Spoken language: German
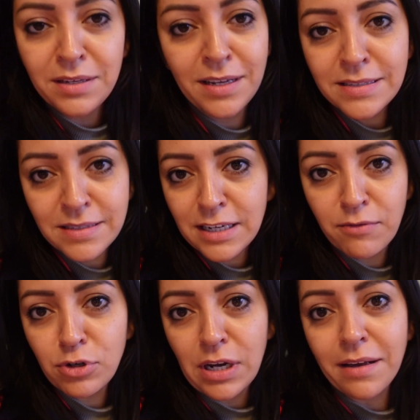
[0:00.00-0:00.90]
Der hat gesagt,
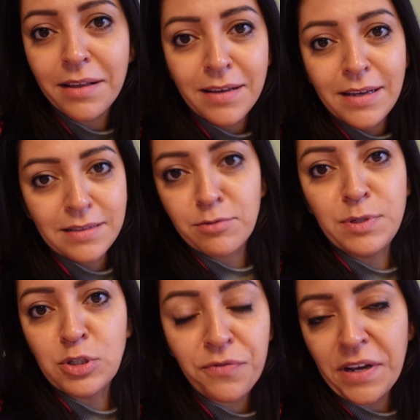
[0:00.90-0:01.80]
kein Wunder. Du
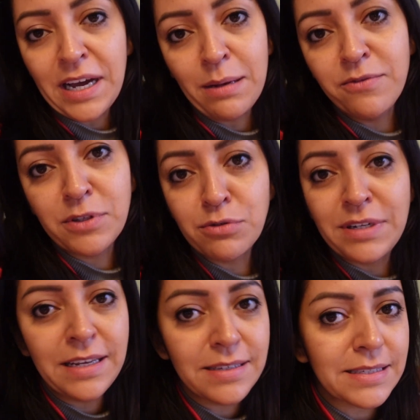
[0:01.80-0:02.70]
bist so verkrampft
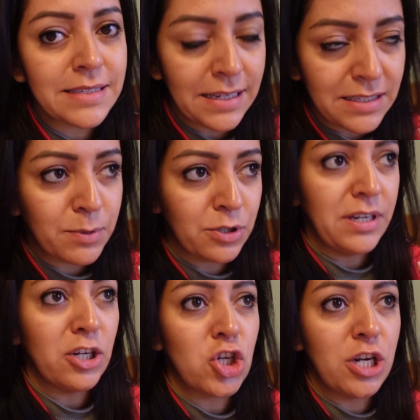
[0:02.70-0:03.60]
und links ganz
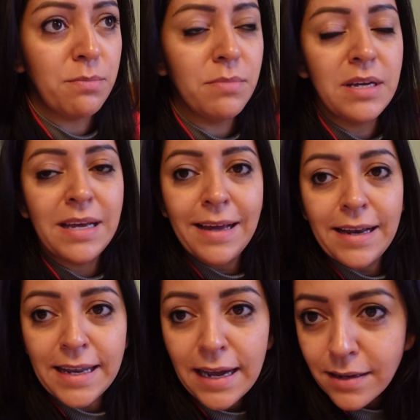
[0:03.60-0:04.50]
besonders schlimm,
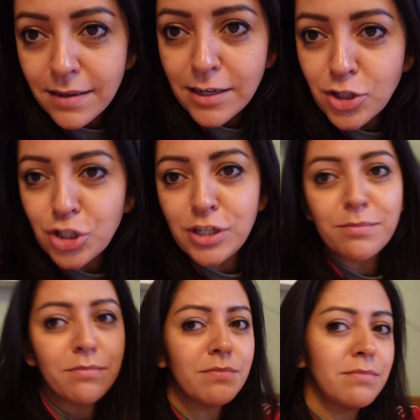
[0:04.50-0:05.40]
Nacken ganz
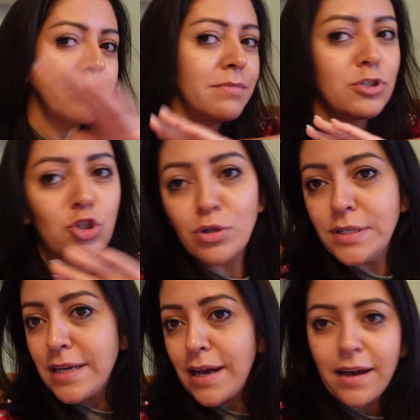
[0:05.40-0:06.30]
schlimm,
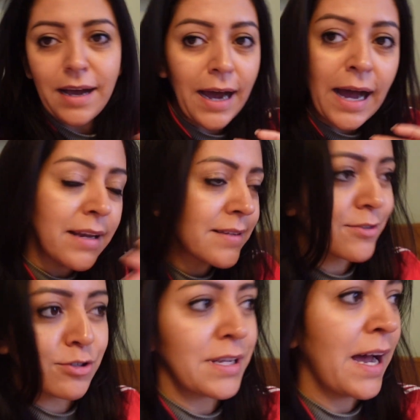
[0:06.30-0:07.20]
Schulter, alles
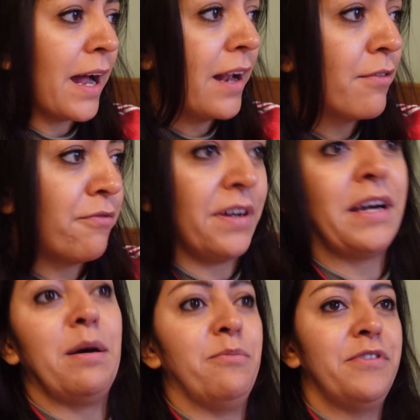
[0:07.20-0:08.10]
total
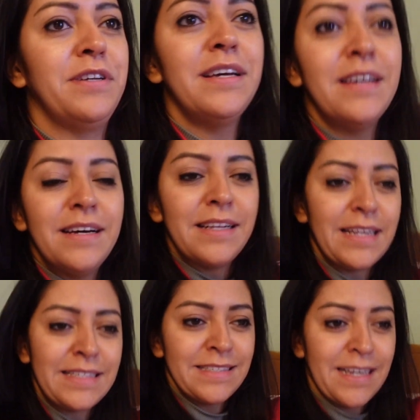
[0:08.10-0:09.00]
verkrampft.
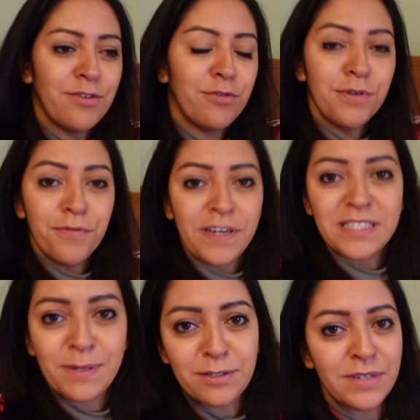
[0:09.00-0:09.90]
Er hat gesagt,
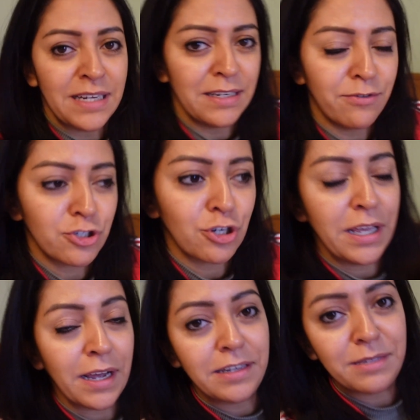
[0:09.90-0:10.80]
unfassbar, sowas hat er wohl schon
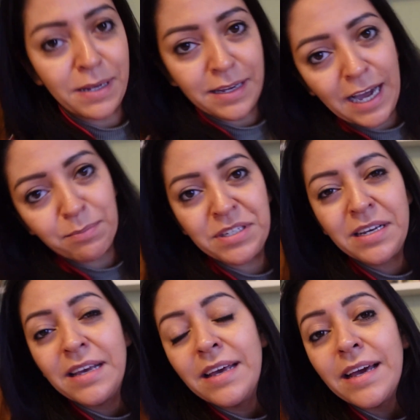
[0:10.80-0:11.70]
länger nicht mehr gehabt.
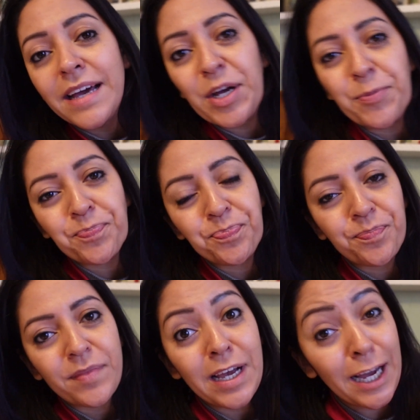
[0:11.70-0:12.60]

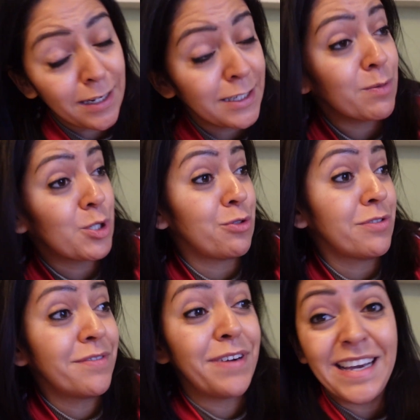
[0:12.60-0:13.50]
Ähm, anderthalb Stunden